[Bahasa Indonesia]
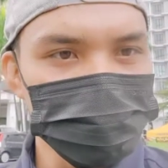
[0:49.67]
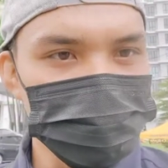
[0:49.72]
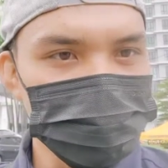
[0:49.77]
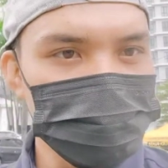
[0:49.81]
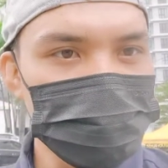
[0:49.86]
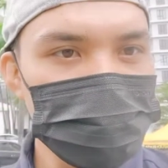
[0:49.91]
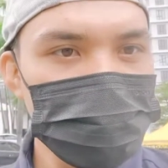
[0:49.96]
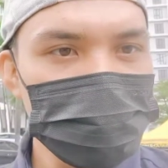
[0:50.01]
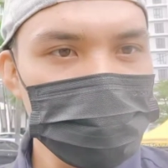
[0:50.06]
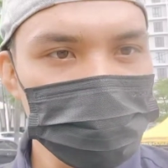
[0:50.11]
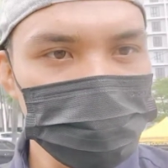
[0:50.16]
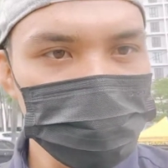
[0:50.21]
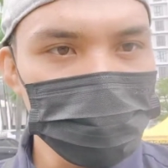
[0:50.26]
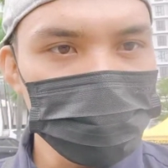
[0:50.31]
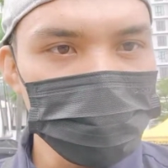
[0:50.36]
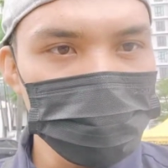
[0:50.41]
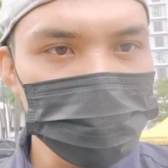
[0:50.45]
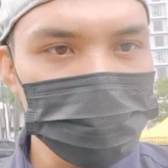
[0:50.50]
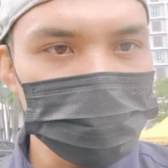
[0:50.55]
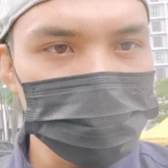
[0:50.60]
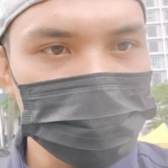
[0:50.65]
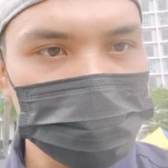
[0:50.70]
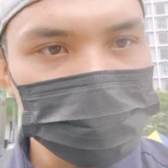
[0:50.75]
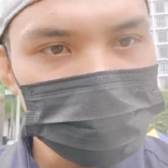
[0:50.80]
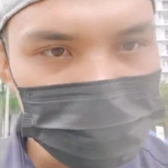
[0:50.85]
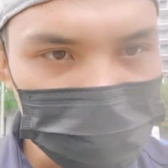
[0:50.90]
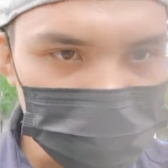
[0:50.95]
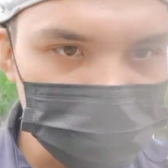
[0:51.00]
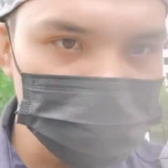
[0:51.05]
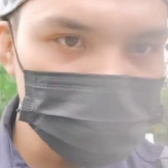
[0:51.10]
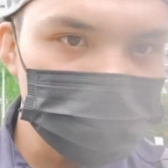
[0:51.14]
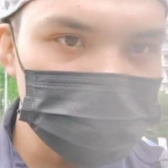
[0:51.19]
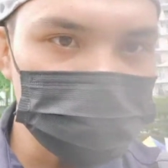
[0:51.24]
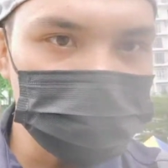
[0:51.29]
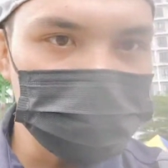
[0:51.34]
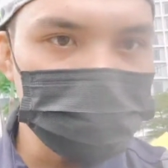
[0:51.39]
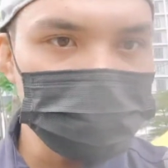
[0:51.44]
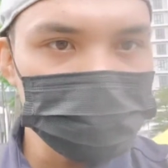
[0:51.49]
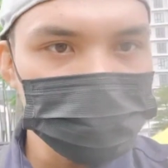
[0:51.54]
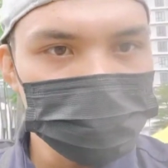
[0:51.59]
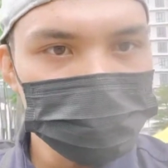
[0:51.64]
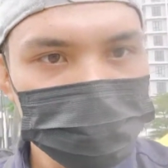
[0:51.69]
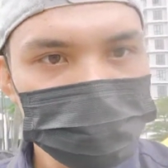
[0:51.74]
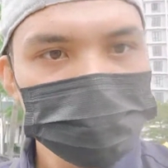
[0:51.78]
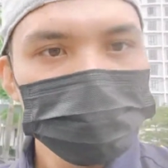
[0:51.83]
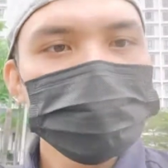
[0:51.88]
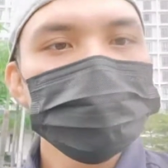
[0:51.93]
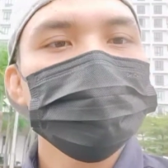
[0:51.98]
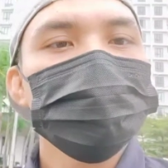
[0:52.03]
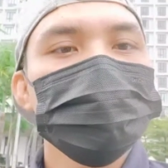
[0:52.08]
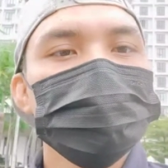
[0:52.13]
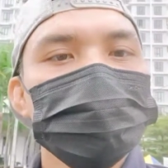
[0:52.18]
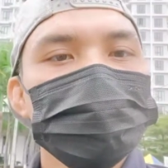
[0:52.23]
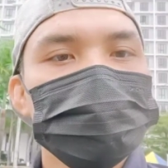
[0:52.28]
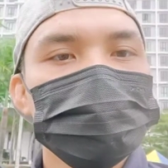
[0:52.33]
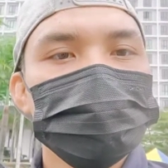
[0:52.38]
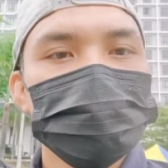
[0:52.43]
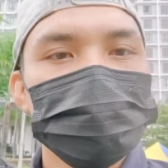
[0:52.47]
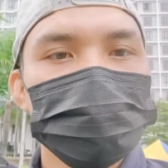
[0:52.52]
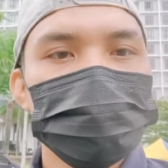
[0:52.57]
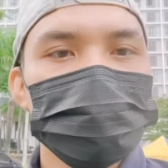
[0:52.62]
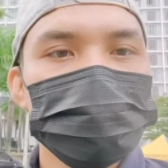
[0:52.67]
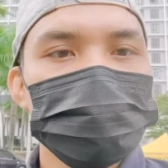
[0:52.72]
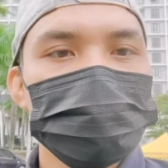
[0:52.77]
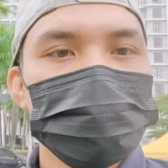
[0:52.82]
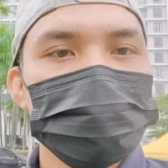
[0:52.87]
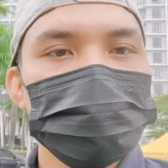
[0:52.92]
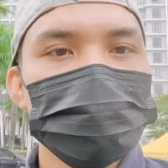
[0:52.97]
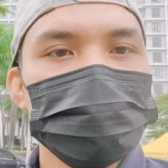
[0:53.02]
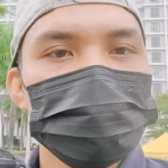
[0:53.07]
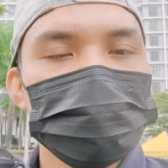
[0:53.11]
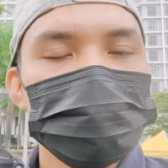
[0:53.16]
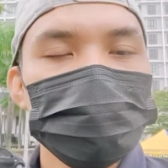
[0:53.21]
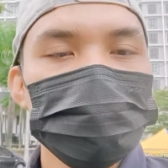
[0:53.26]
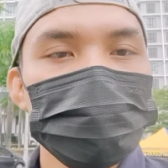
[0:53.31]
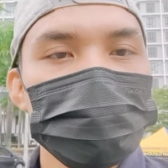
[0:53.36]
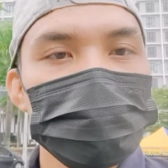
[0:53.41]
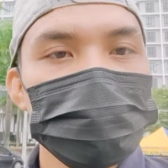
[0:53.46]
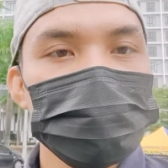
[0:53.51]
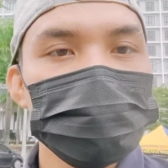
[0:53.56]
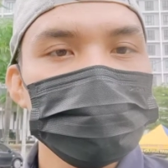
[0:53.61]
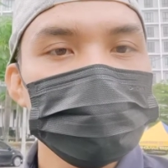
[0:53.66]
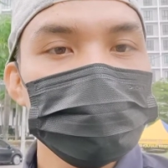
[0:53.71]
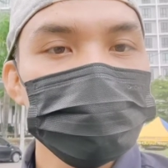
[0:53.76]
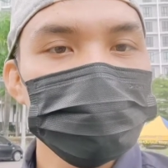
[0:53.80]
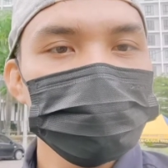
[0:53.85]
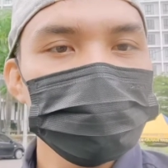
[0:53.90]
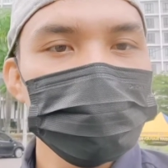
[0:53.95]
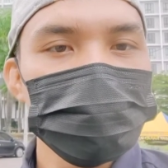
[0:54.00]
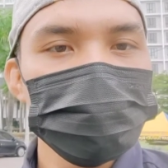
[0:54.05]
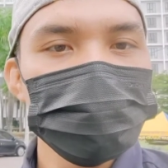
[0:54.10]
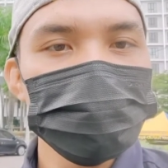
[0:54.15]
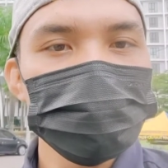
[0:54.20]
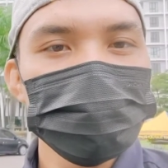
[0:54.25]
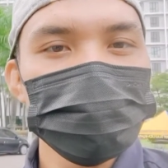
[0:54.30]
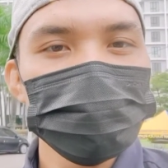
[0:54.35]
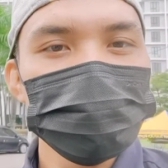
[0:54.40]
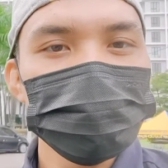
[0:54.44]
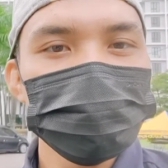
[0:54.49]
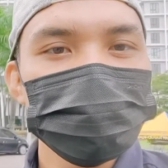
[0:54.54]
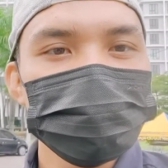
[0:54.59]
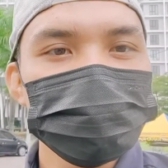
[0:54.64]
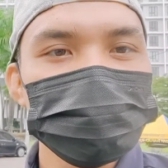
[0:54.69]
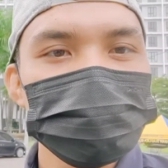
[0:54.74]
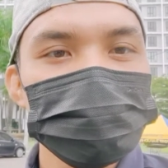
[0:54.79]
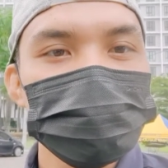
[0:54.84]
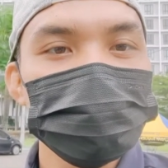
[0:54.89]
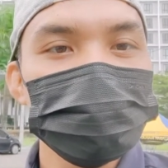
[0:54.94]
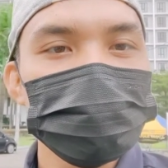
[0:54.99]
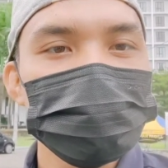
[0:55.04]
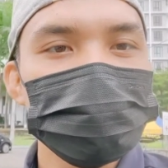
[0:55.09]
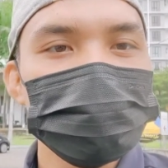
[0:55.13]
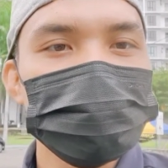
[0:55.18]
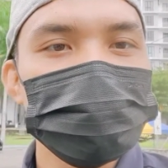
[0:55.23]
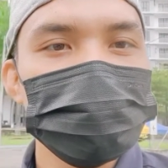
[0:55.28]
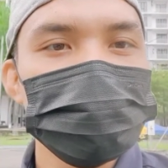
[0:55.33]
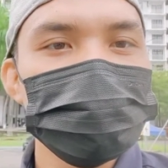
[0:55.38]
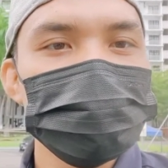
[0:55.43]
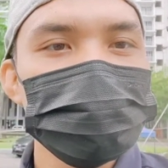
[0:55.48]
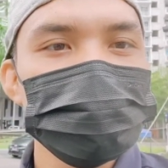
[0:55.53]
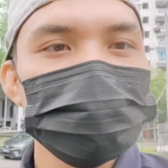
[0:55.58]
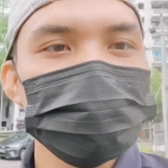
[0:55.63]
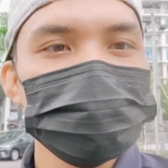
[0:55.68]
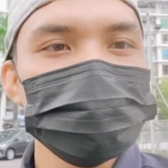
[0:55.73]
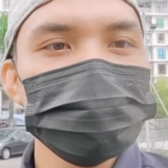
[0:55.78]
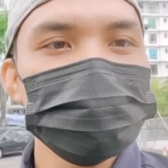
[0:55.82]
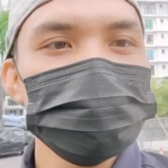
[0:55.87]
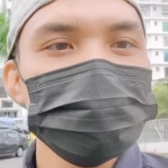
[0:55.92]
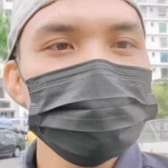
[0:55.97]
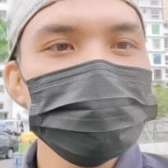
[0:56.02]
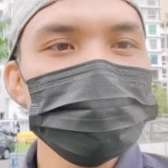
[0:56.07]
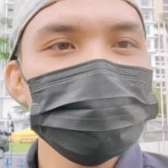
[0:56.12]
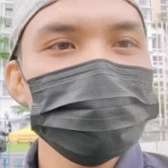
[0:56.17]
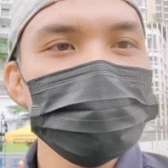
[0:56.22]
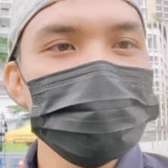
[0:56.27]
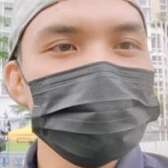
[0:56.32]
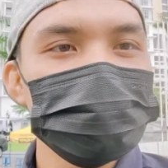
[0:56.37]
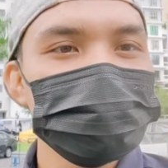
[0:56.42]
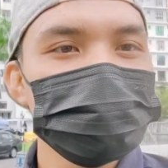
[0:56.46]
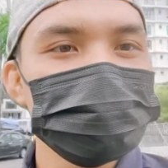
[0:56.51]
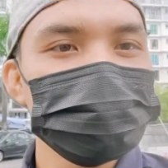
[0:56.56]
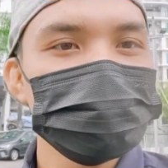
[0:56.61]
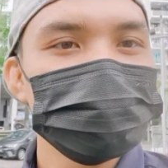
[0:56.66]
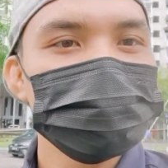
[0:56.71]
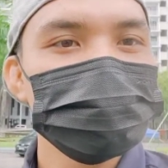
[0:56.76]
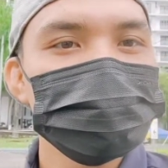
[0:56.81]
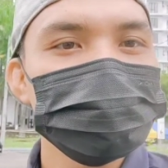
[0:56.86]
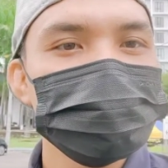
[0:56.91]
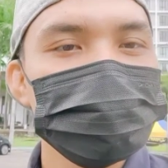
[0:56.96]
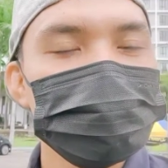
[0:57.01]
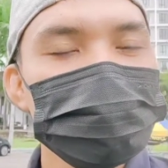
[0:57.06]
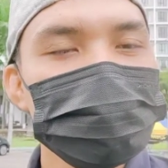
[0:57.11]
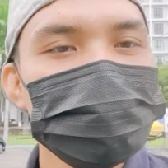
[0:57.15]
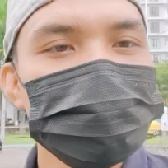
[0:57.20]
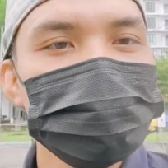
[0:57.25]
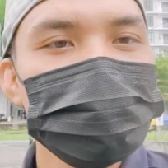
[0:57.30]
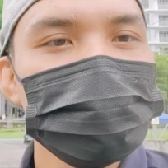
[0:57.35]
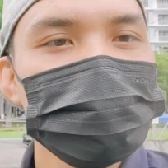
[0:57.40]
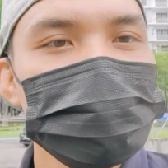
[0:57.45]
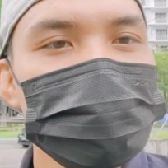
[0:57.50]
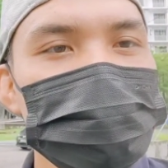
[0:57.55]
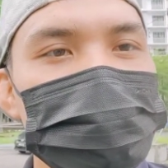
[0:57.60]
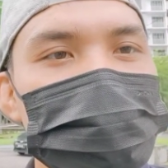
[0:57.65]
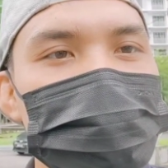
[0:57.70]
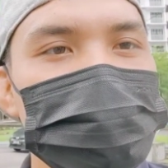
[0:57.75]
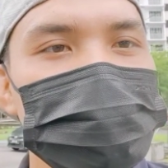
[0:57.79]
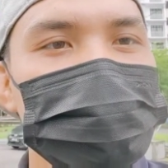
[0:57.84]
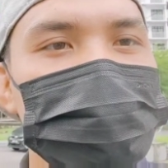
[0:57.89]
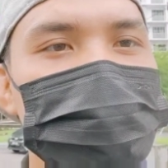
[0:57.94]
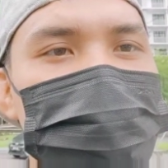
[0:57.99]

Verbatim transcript: Jadi kamu bolehlah datang di sini. Uh, kamu bolehlah tinggu tinggu bagaimana keadaan dia di sini kan jadi kamu datanglah